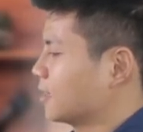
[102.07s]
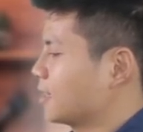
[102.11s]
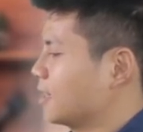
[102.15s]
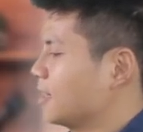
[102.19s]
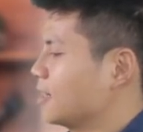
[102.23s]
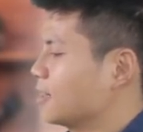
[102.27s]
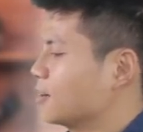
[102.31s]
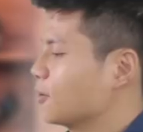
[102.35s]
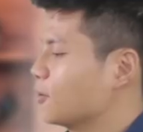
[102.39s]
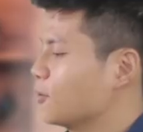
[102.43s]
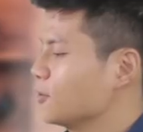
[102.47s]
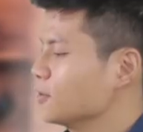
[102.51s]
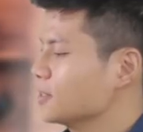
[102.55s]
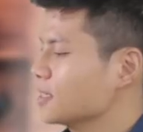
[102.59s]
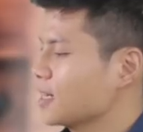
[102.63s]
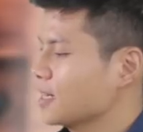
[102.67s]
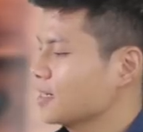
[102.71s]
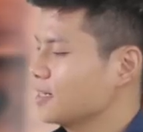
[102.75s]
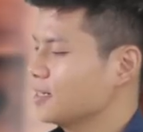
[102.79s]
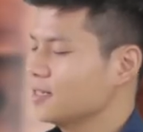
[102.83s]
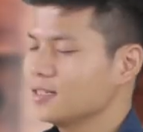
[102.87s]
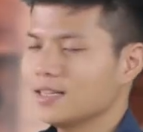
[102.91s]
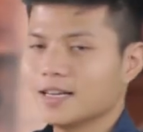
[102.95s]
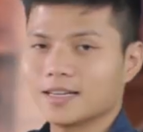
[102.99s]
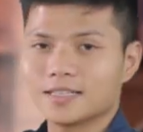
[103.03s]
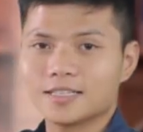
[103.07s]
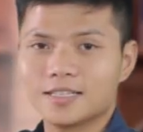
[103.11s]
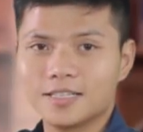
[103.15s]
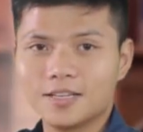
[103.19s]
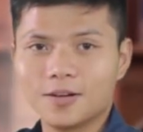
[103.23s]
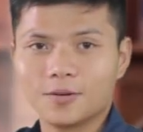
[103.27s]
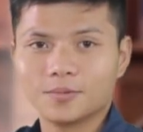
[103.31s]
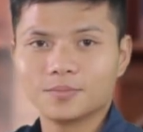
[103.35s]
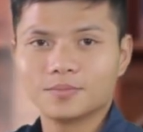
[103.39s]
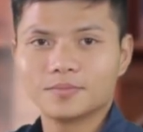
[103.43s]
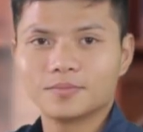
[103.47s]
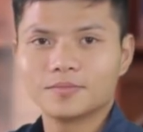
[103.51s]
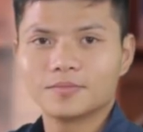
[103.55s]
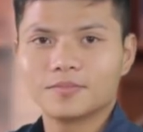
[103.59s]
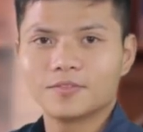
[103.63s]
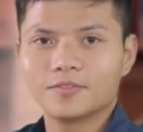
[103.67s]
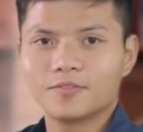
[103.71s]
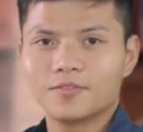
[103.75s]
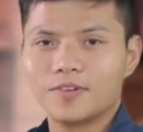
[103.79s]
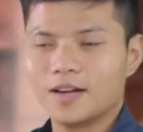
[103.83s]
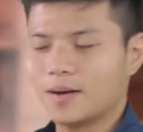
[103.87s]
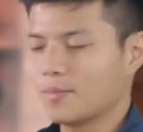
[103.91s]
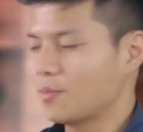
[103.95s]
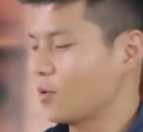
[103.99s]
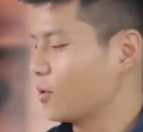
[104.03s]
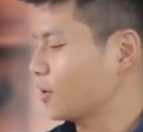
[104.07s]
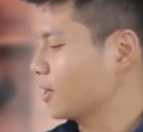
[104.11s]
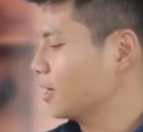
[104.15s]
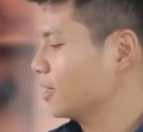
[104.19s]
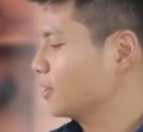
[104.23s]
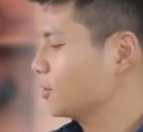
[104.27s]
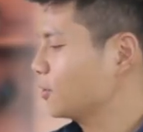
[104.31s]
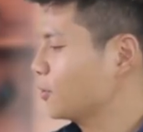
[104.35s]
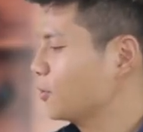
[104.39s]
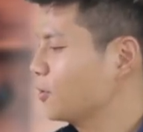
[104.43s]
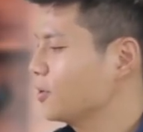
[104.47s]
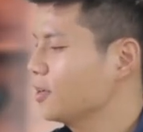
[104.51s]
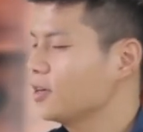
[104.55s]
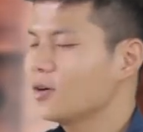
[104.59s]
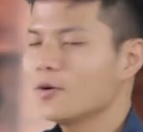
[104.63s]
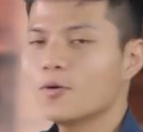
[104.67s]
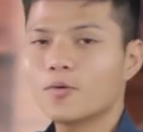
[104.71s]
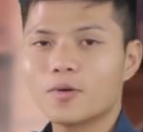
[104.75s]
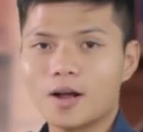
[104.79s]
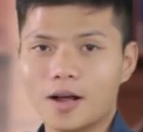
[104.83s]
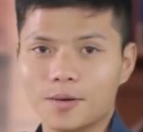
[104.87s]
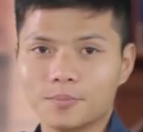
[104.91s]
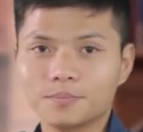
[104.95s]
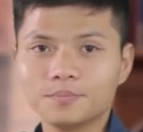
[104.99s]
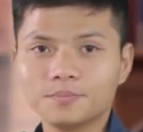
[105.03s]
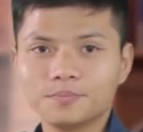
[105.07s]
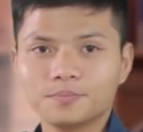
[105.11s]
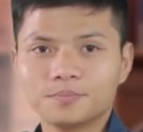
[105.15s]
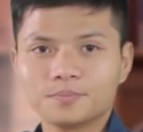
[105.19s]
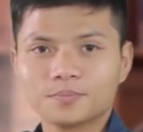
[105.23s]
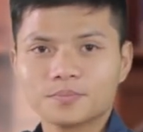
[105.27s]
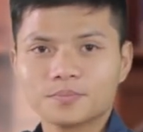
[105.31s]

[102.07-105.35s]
cái cuốn sách hướng dẫn sử dụng và một cái túi hút ẩm